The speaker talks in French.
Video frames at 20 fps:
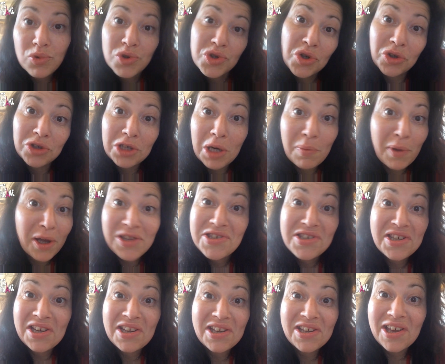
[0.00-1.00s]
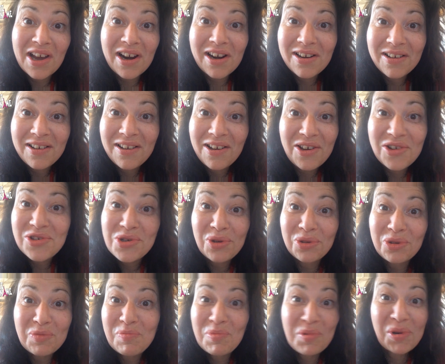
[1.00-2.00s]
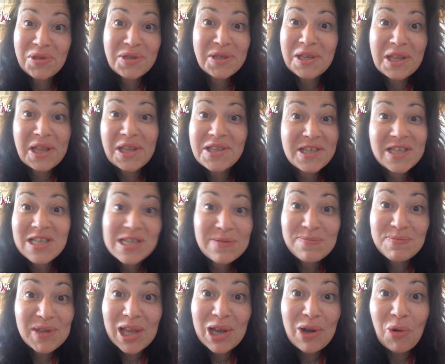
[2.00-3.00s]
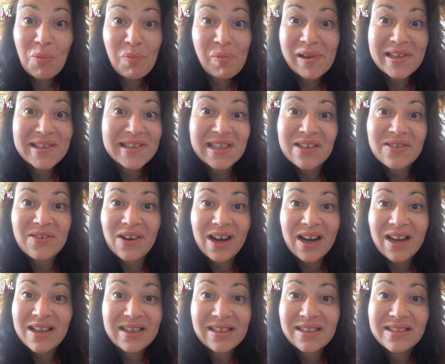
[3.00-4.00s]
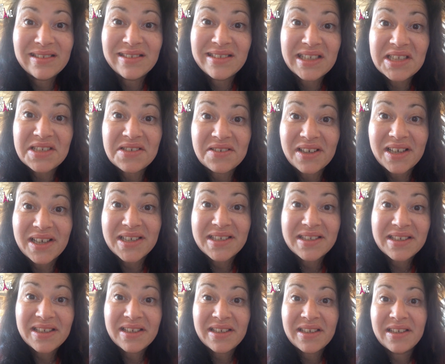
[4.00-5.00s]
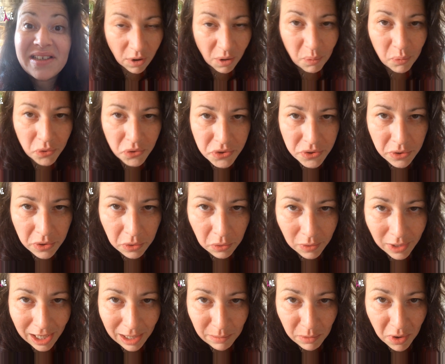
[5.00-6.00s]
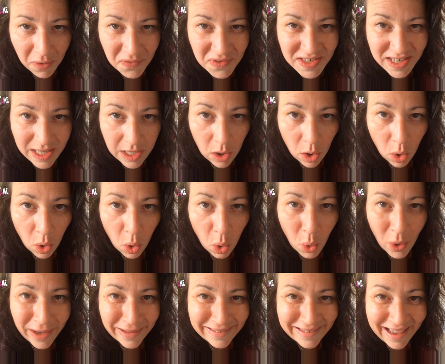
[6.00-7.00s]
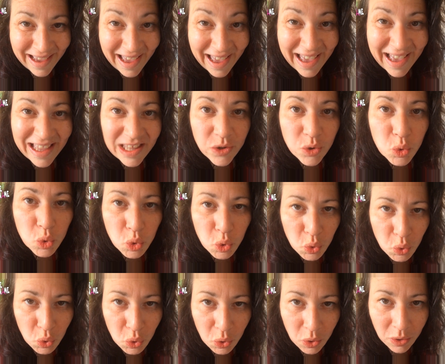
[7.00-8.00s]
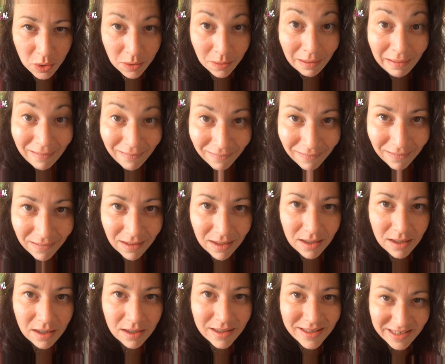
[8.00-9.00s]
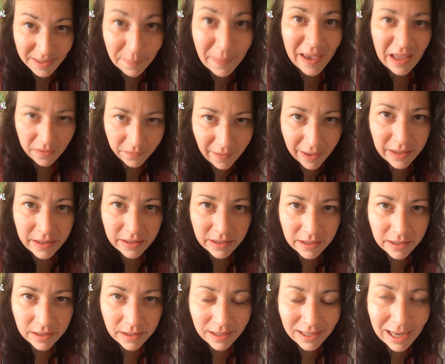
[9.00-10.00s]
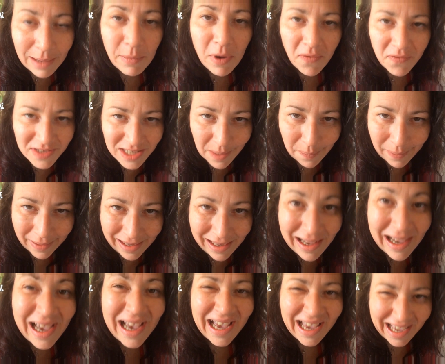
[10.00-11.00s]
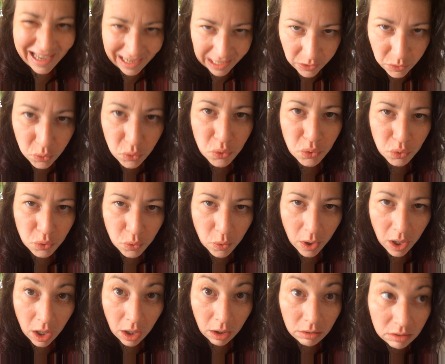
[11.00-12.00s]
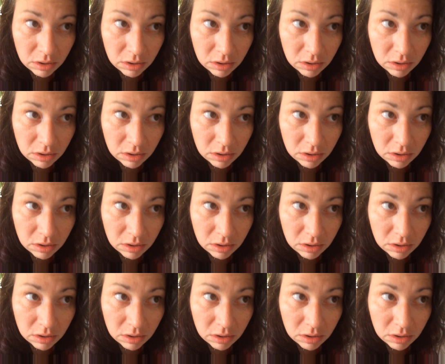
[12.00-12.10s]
Puisqu'en Allemagne, c'est légal. Un genre de proxénétisme décomplexé, quoi. Dégueulasse. En plus, le nom de la meuf, c'est Oana Raducu. C'est pas une vanne. La meuf s'appelle Raducu, quoi.